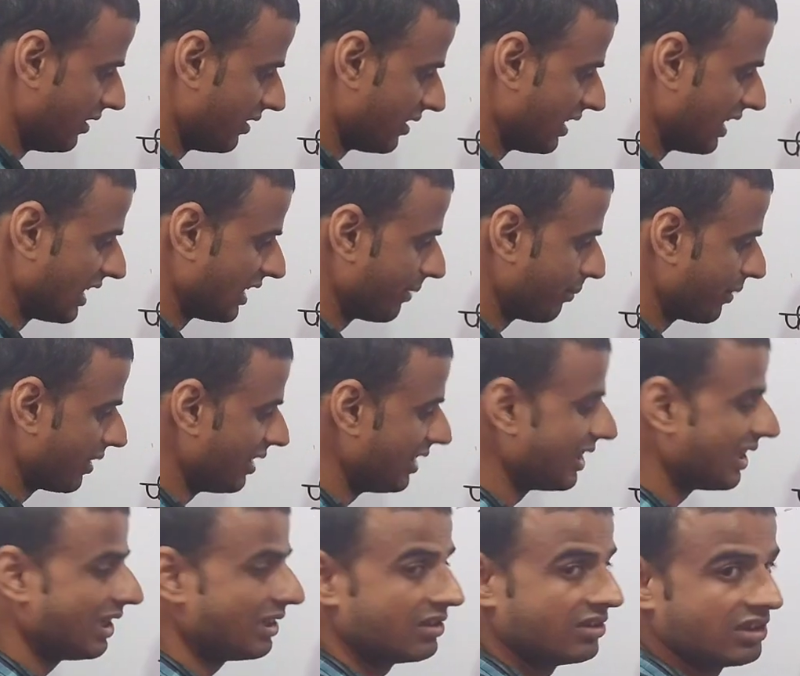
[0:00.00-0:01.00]
इसके आगे प्रयोग
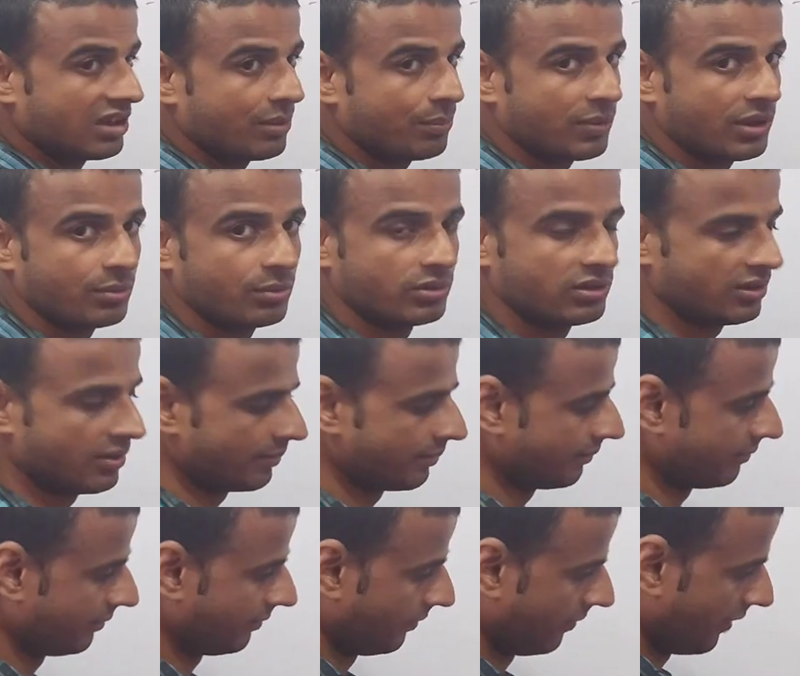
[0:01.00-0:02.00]
लगा लीजिएगा प्रबुद्ध
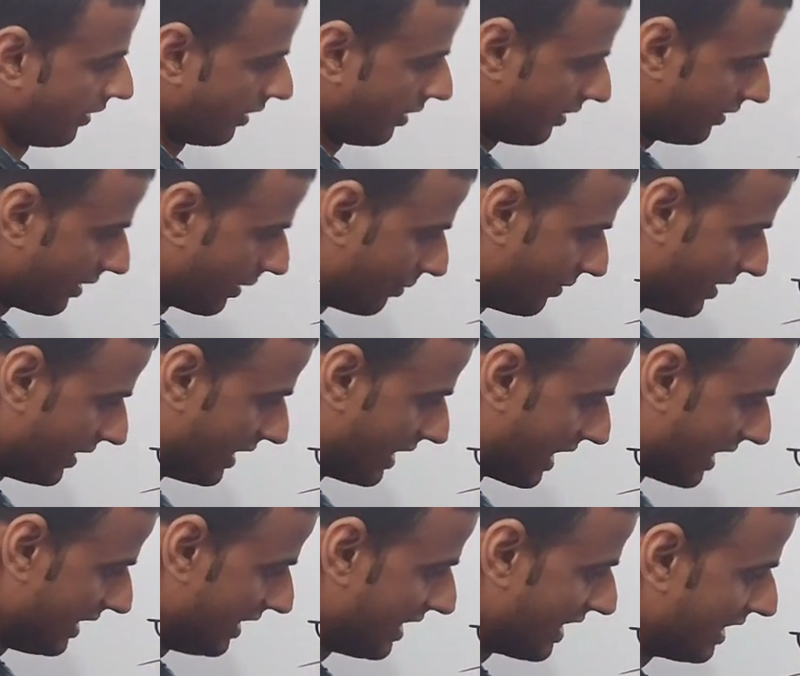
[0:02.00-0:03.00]
सबसे
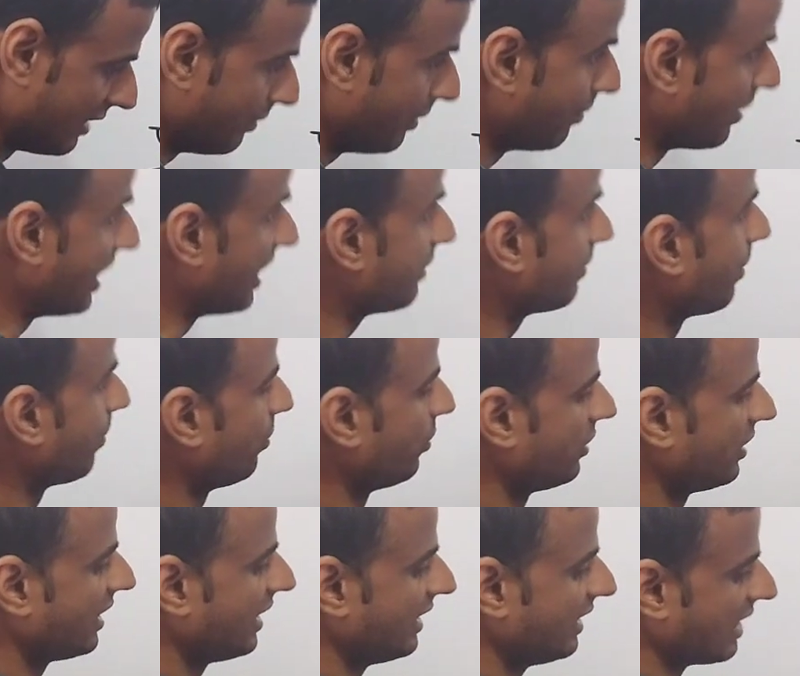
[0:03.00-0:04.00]
ज्ञानी आदमी महात्मा
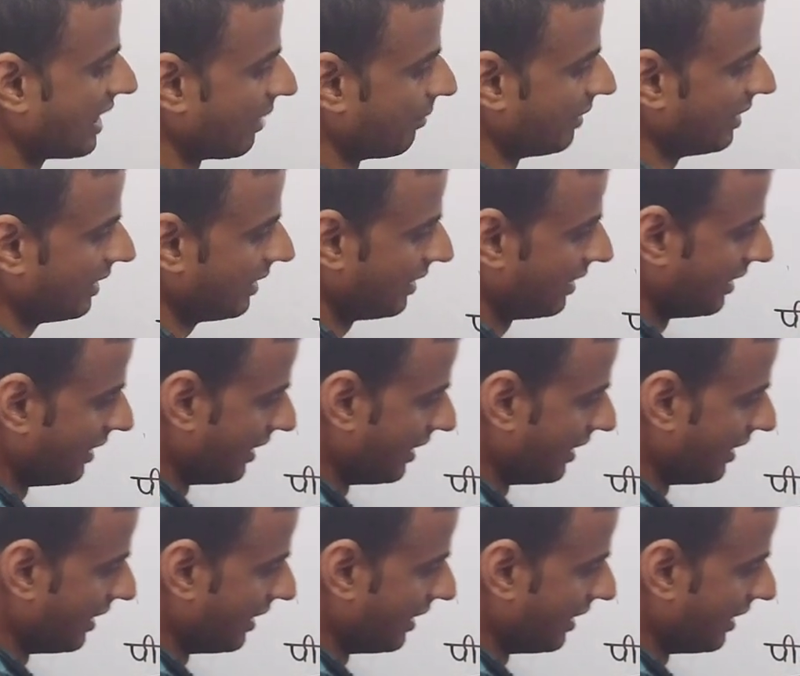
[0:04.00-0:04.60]
बुद्ध का ही नाम है